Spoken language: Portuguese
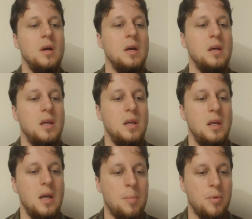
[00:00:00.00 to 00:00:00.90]

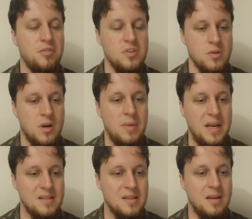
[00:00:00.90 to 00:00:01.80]
e a professora
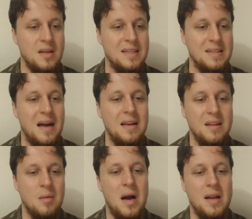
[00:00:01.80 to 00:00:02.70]
mestra
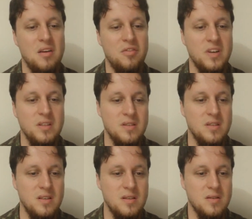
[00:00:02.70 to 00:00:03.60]
Talita Maria
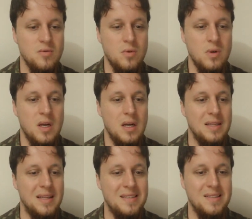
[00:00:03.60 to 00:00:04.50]
Francisco
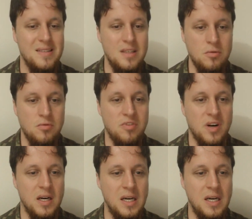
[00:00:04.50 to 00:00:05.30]
da Silva,